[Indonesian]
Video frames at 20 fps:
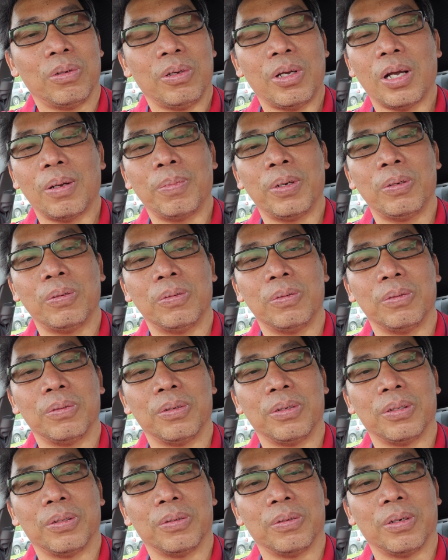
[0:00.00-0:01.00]
nggak mau
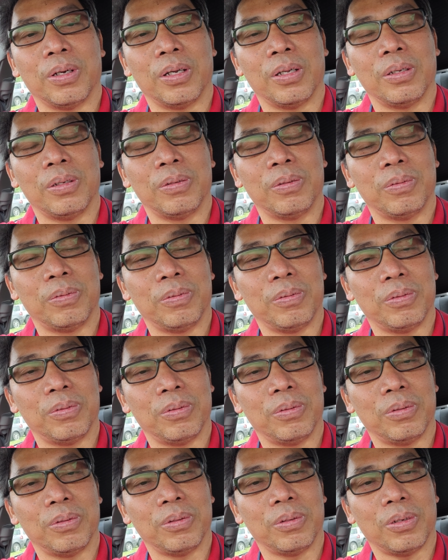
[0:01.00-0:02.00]
gitu kan
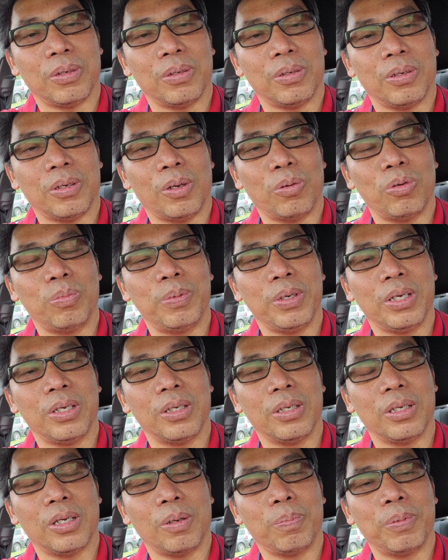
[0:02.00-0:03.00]
kamu
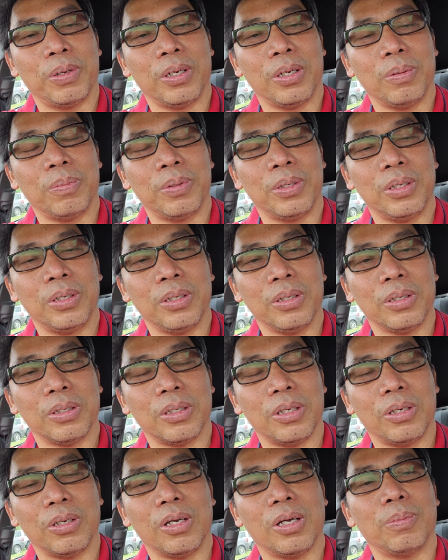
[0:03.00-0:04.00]
bikin apa namanya
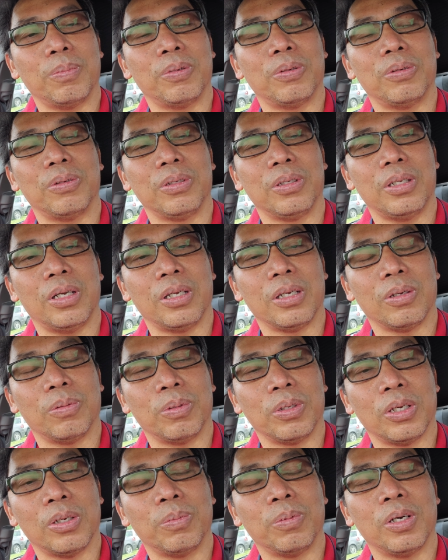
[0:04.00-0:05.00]
saya nggak mau nyediain
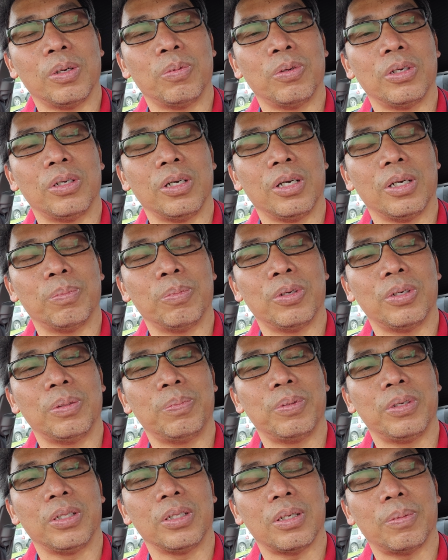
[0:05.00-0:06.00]
kamu nggak mau nggak mau
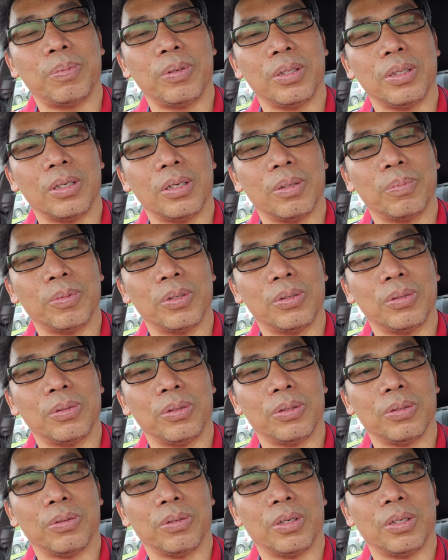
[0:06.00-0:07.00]
diperintah perintah kamu
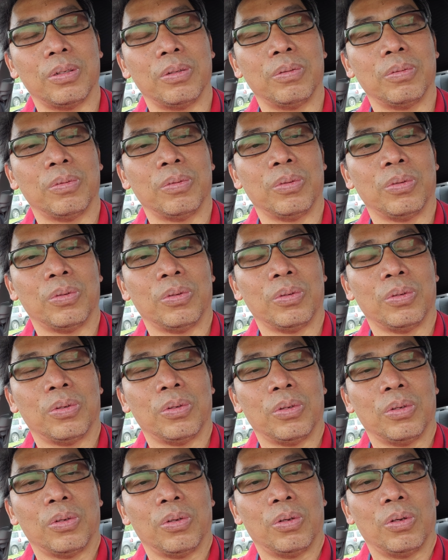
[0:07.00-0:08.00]
gitu kan
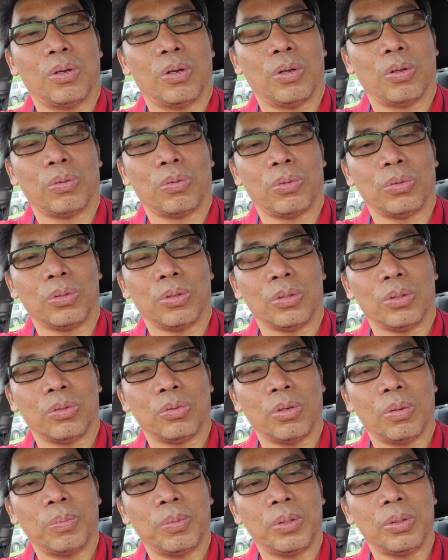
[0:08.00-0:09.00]
nah, terus kata
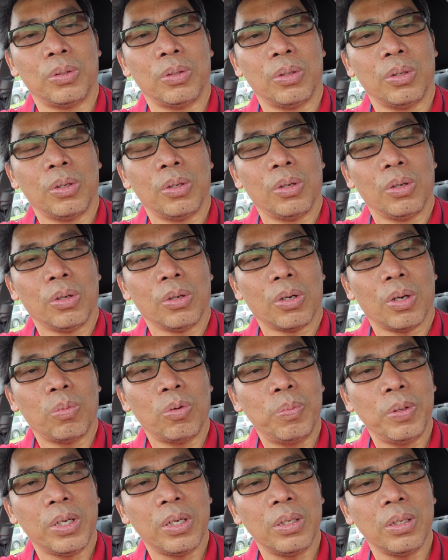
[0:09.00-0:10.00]
suaminya
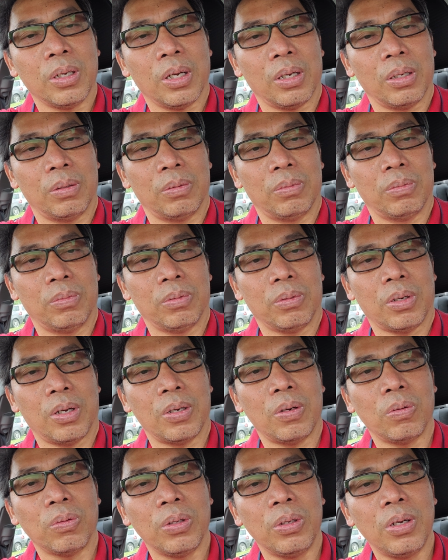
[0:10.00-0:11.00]
kamu bikin nggak
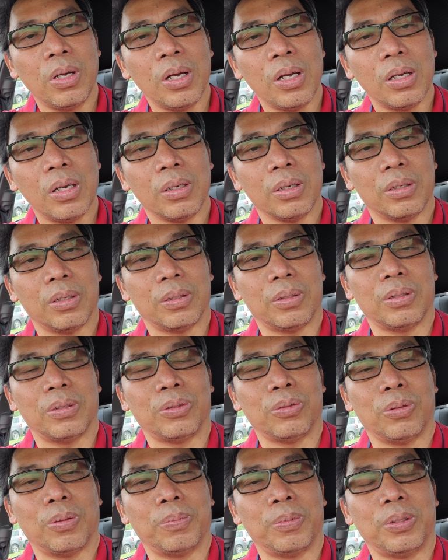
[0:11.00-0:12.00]
kalau tidak
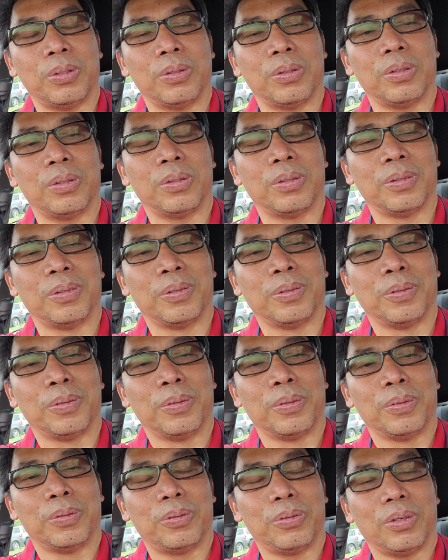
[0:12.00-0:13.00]
kata suaminya
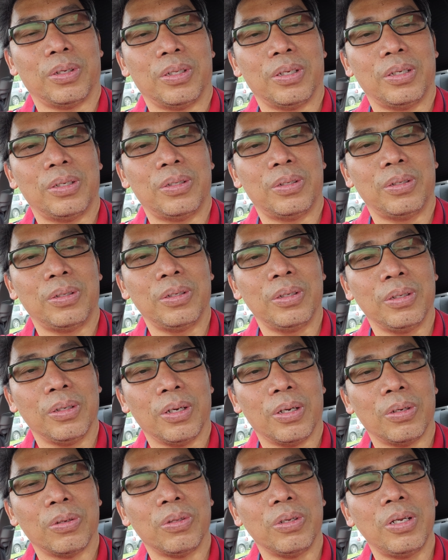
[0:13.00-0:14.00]
terus kata istrinya
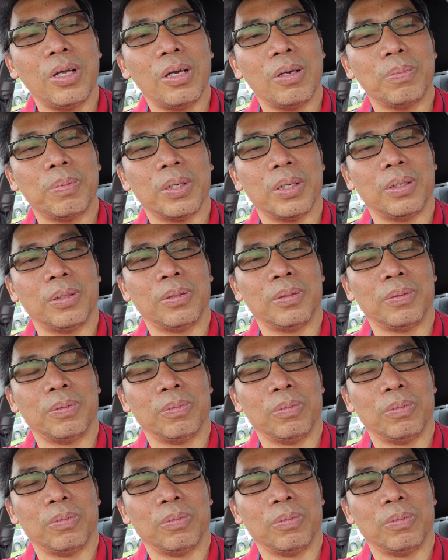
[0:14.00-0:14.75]
kalau tidak apa